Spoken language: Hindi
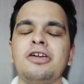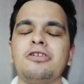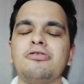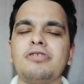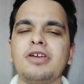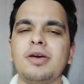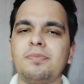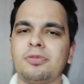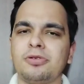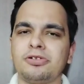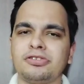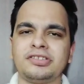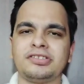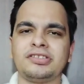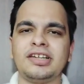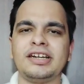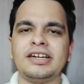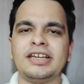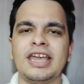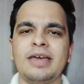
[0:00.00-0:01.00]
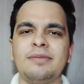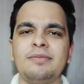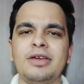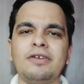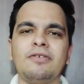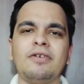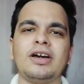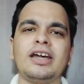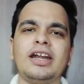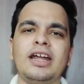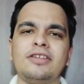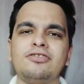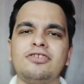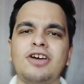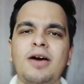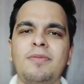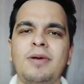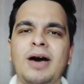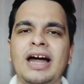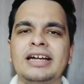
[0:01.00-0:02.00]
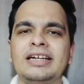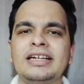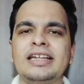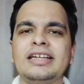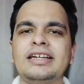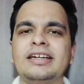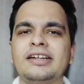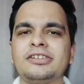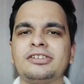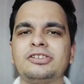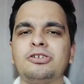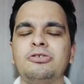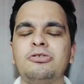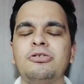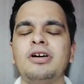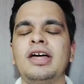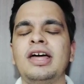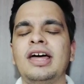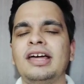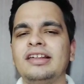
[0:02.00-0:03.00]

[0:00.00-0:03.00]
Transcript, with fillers: क्योंकि प्रोसेसर गेमिंग वगैरह जो आप हार्डली करते हो